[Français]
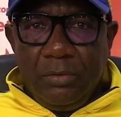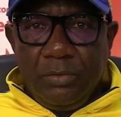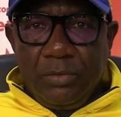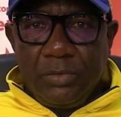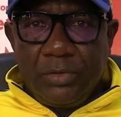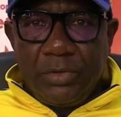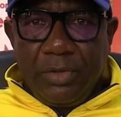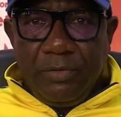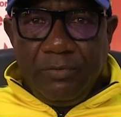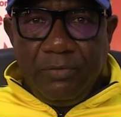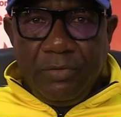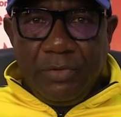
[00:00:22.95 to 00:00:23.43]

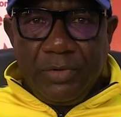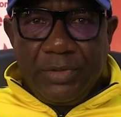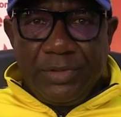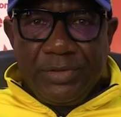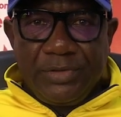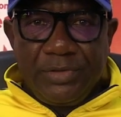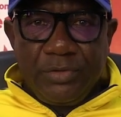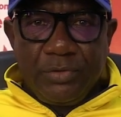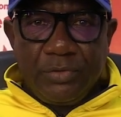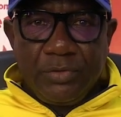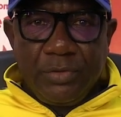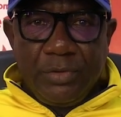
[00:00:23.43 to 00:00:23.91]
nous savons
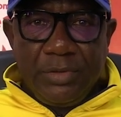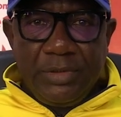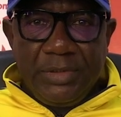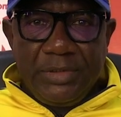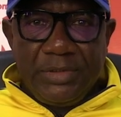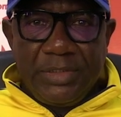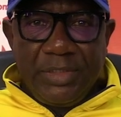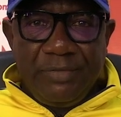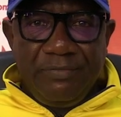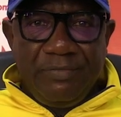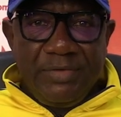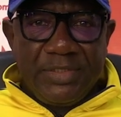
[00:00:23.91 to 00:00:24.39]
que ce sont
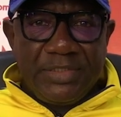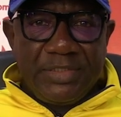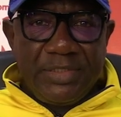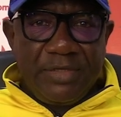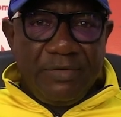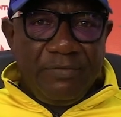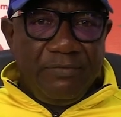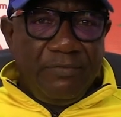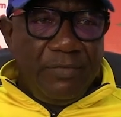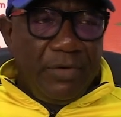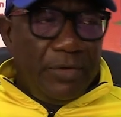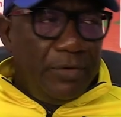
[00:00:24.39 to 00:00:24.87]
des
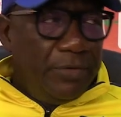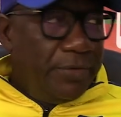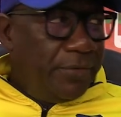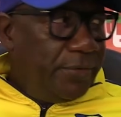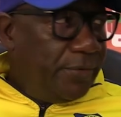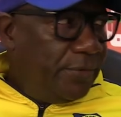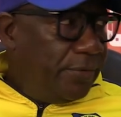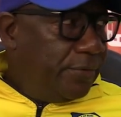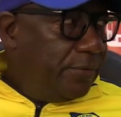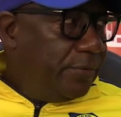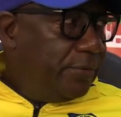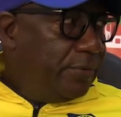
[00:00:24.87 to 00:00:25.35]
adversaires
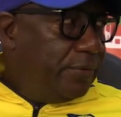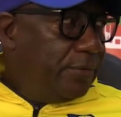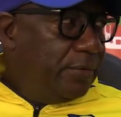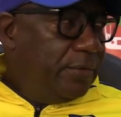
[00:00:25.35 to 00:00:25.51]
valeureux.